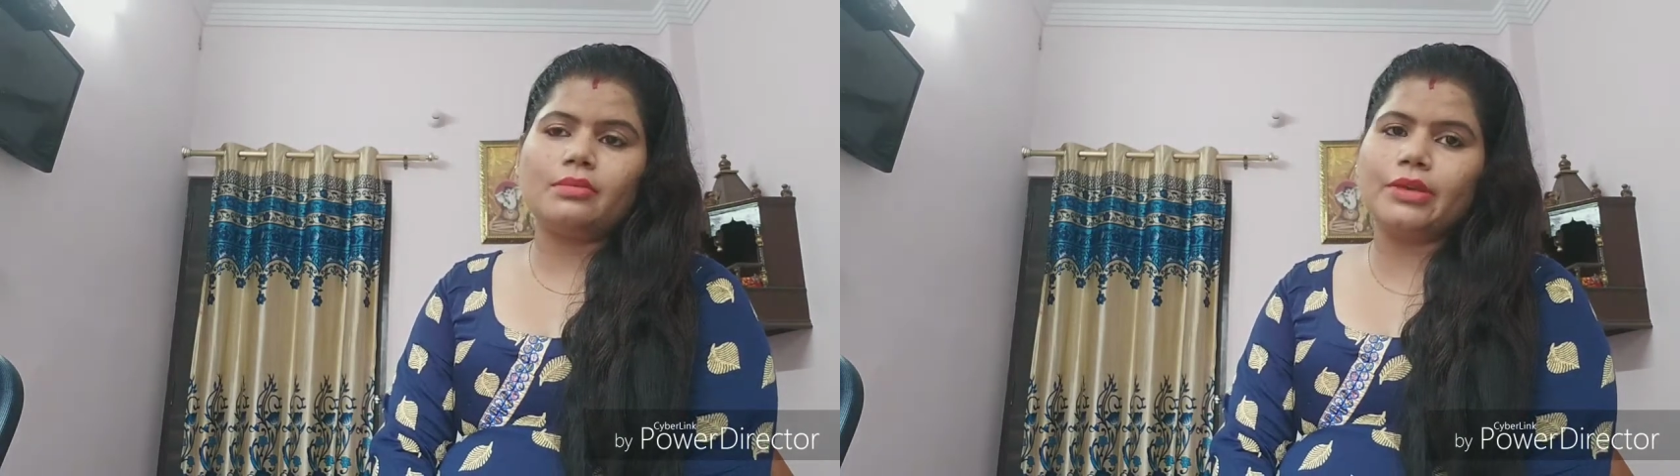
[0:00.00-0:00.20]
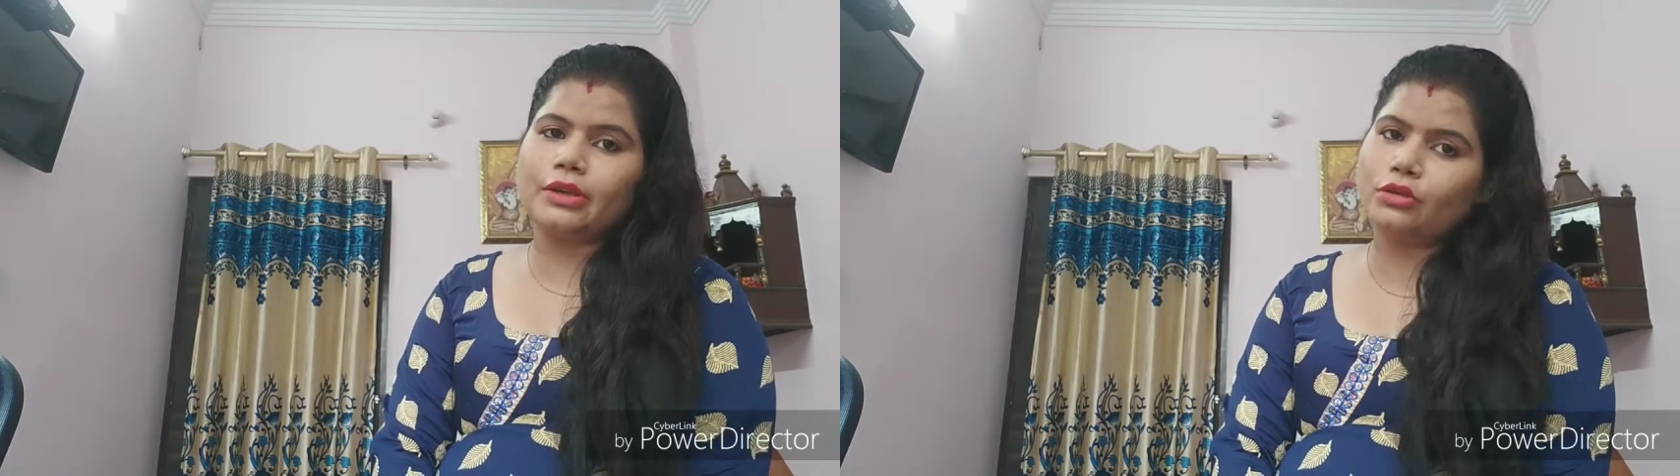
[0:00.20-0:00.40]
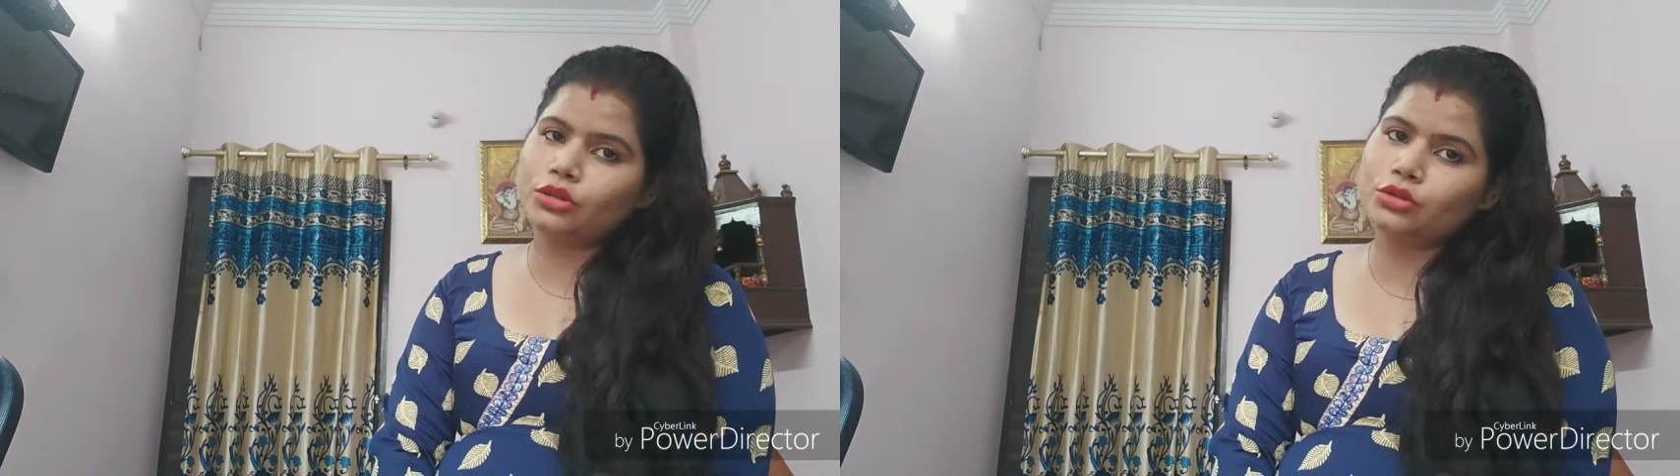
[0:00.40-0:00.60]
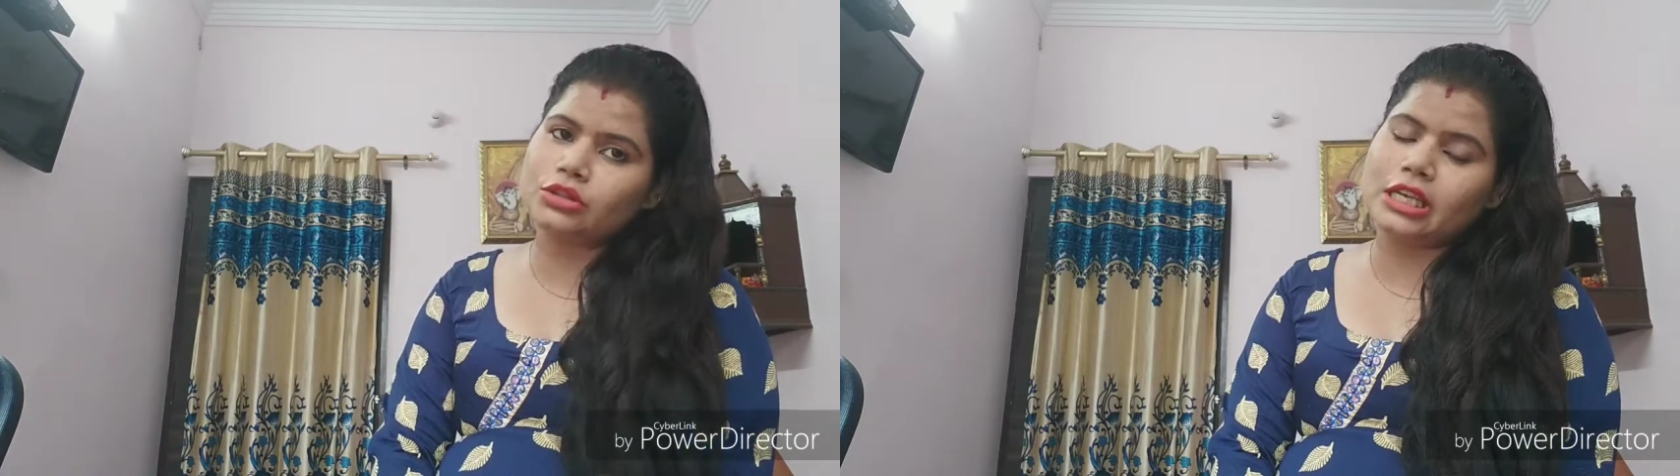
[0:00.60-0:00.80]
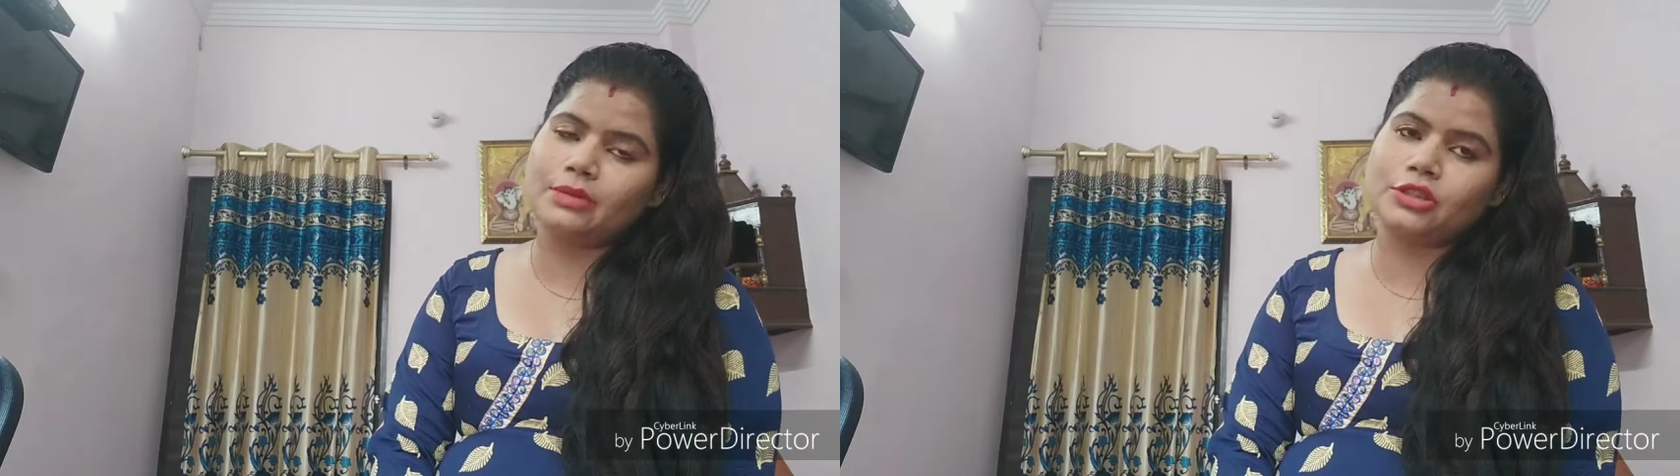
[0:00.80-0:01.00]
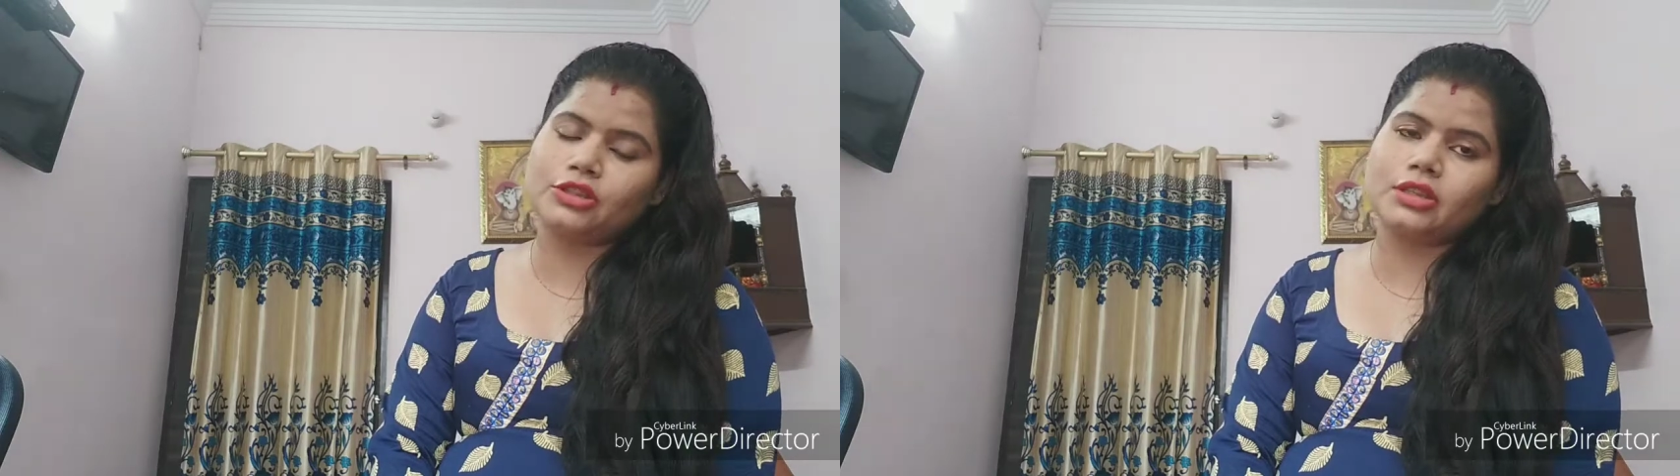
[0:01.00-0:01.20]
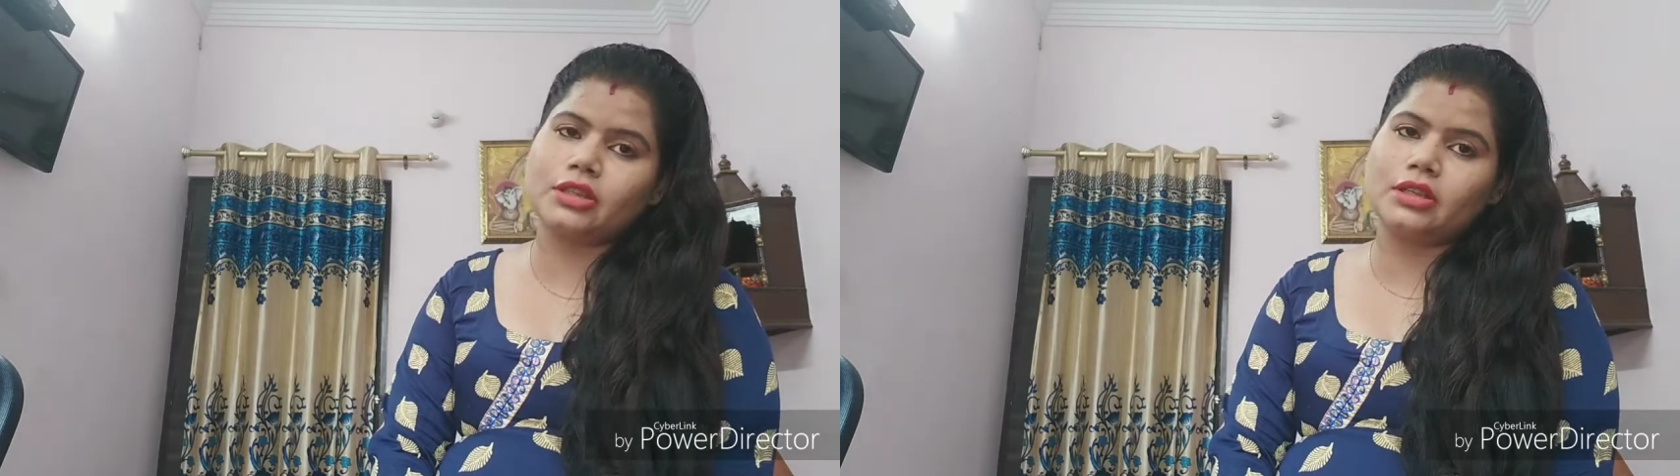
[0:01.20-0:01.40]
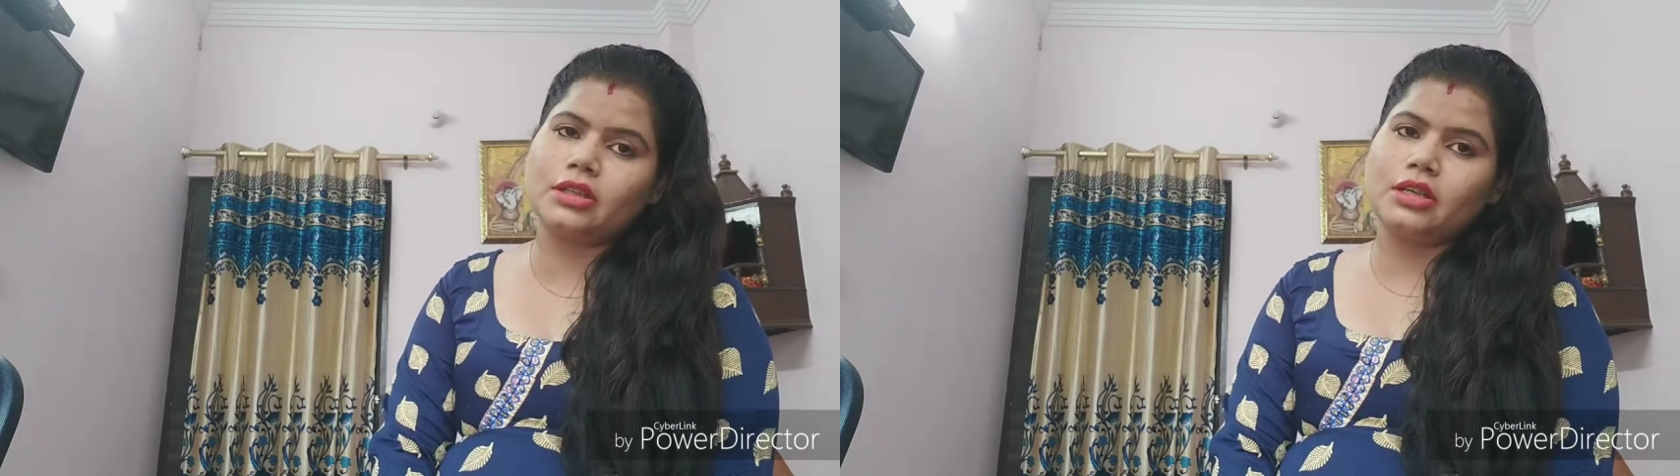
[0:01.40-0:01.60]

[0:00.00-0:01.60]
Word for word: बेहोश हो जाए बच्चा